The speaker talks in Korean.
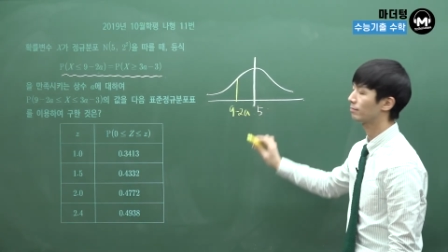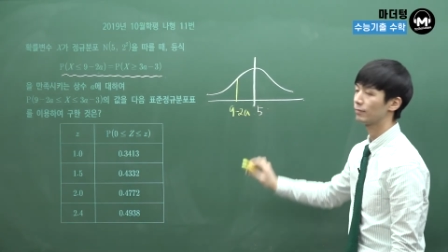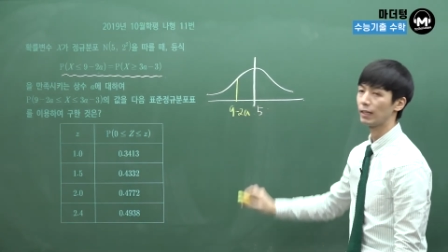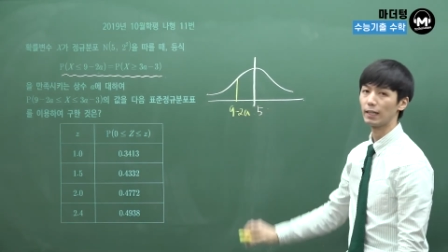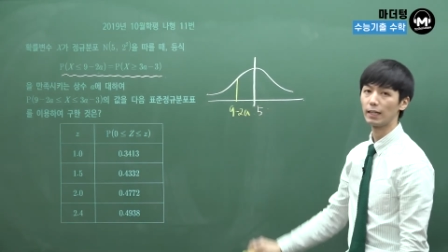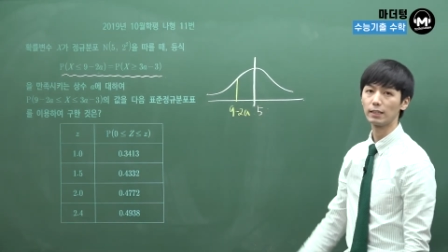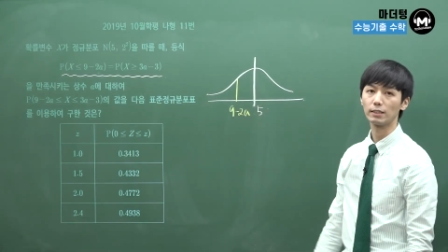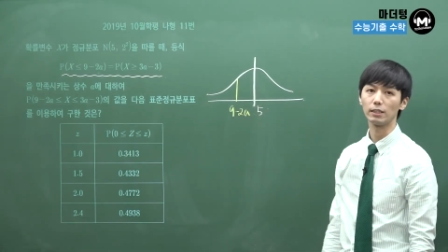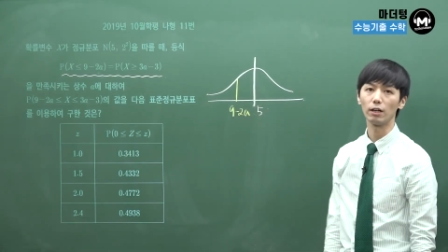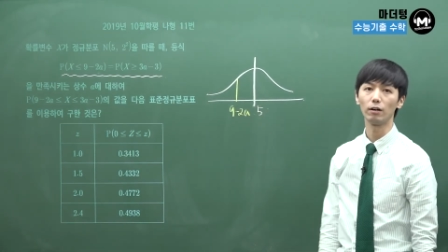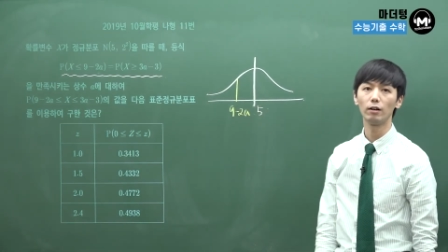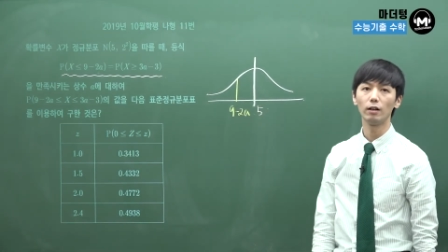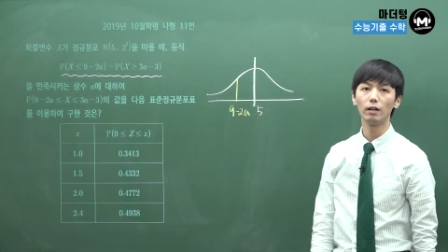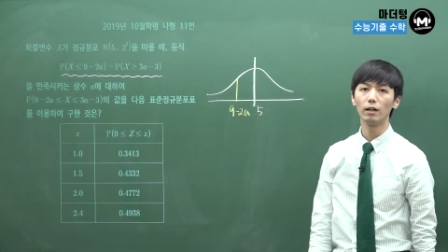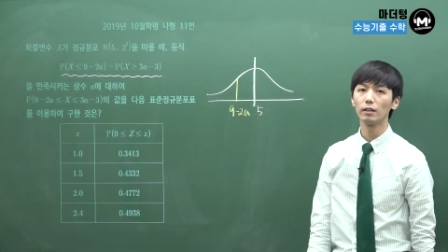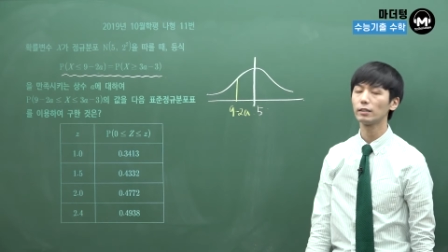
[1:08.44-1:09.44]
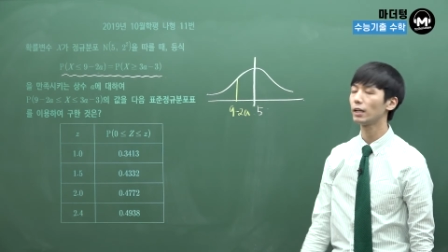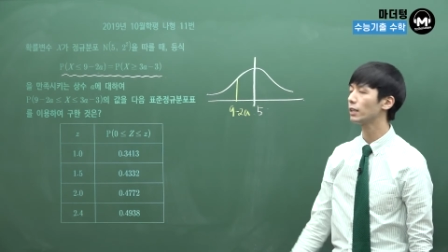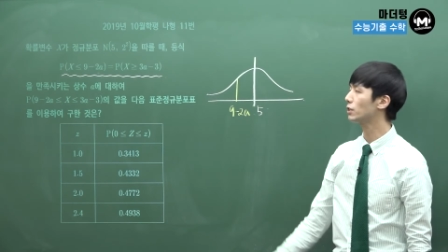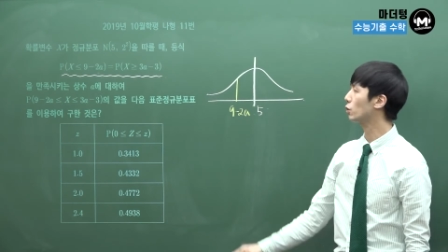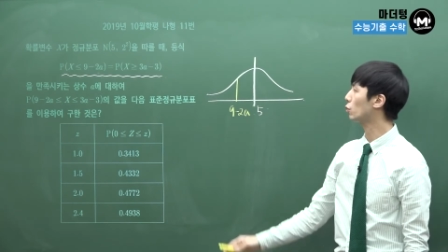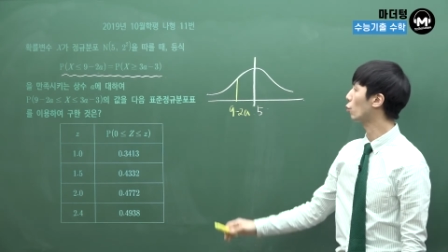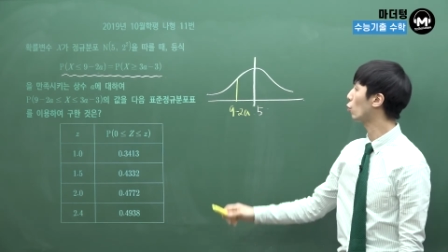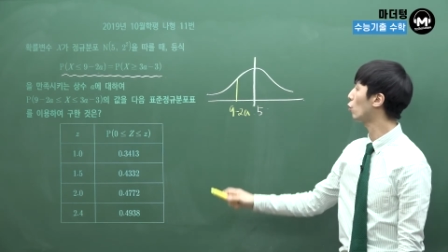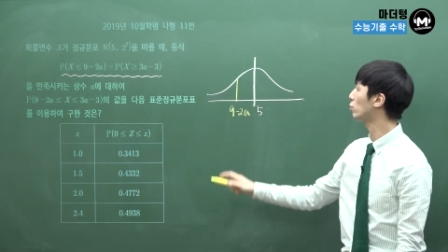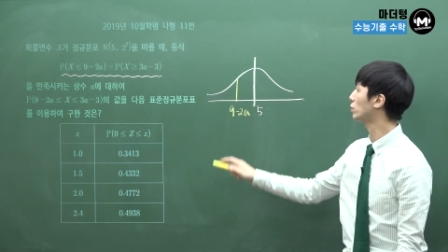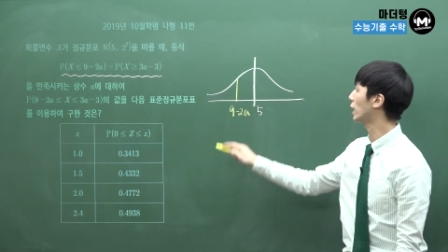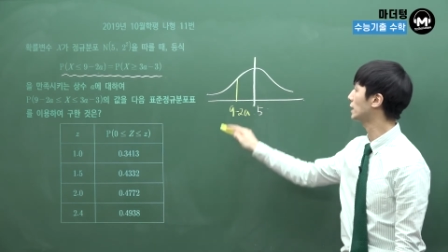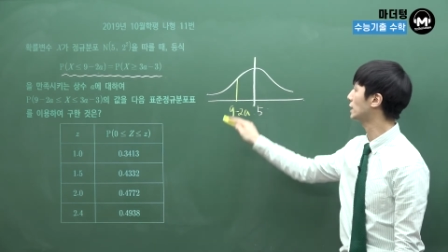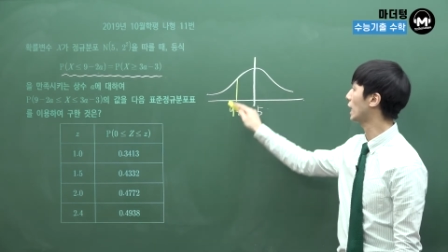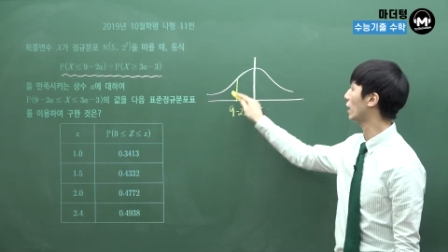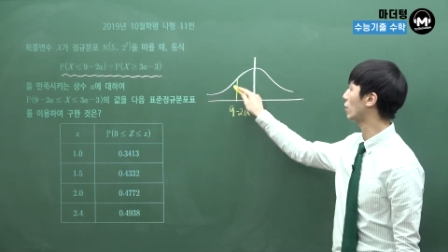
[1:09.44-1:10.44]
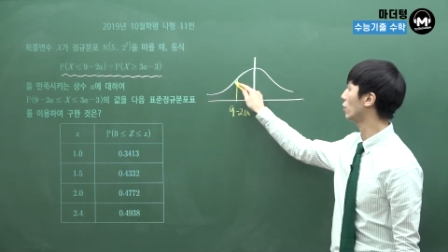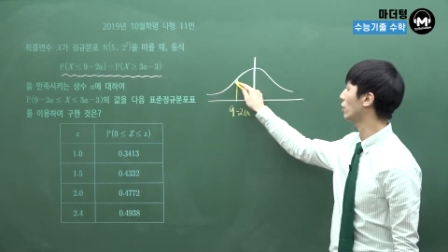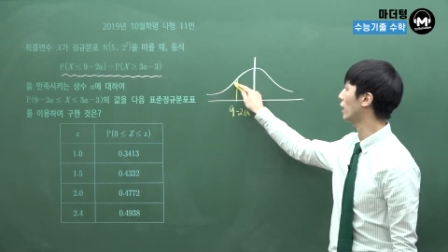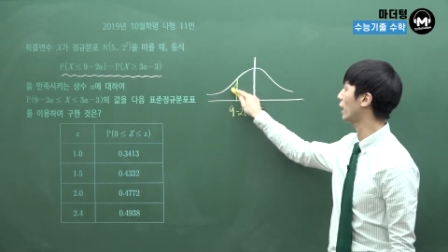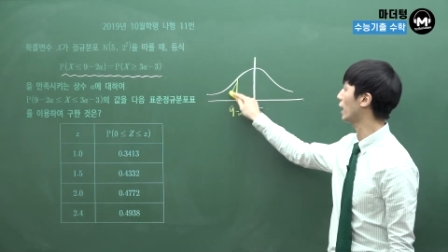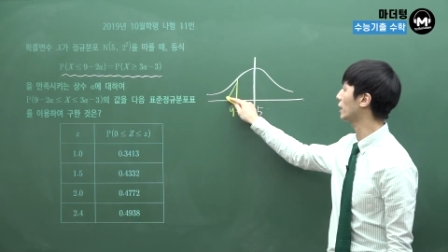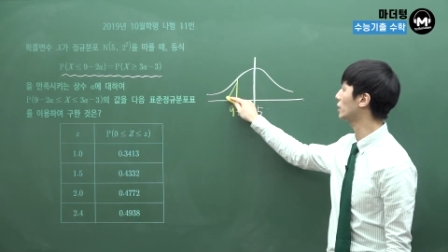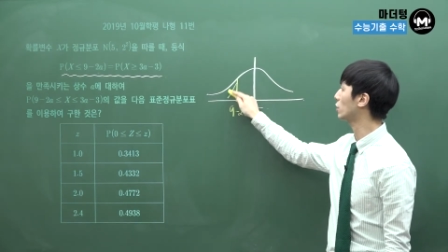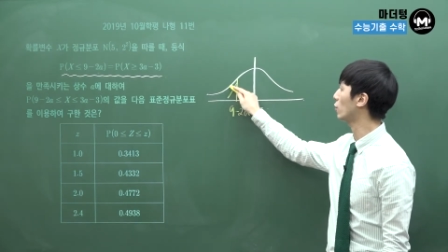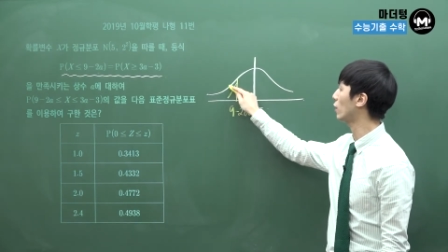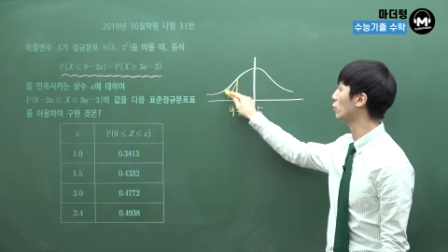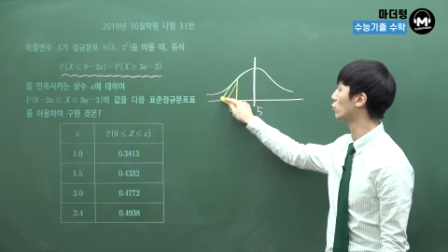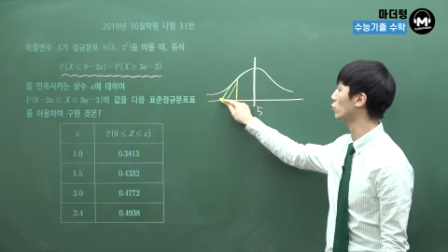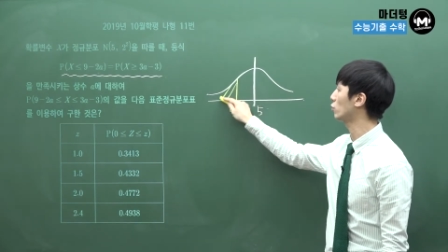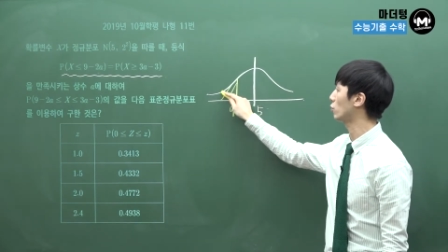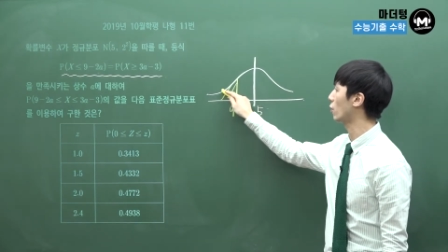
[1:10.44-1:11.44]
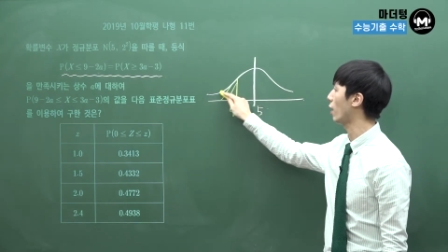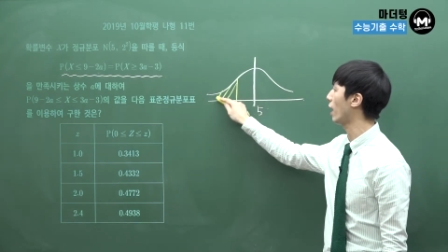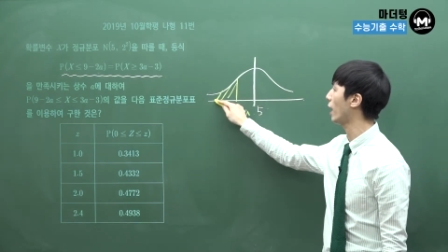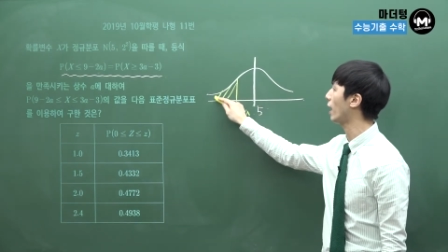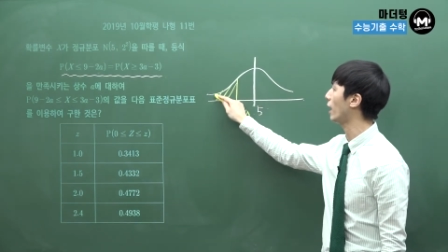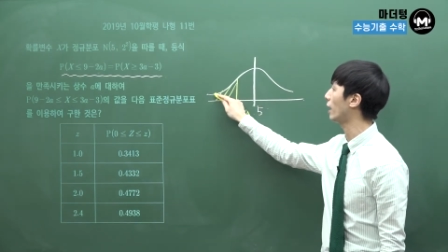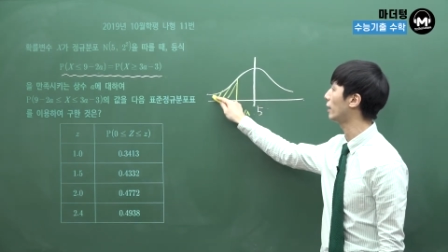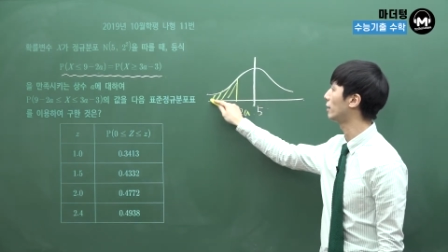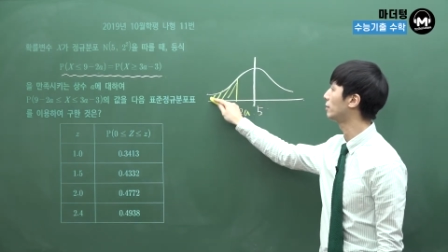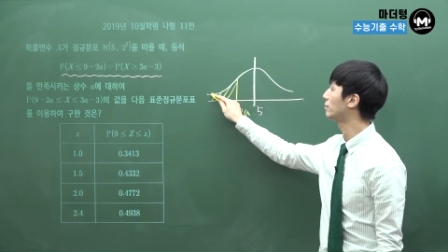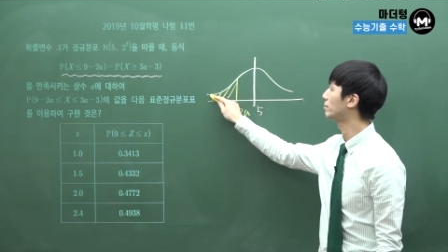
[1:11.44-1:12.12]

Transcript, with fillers: 알았죠? 그래서 요거보다 작거나 같은 확률과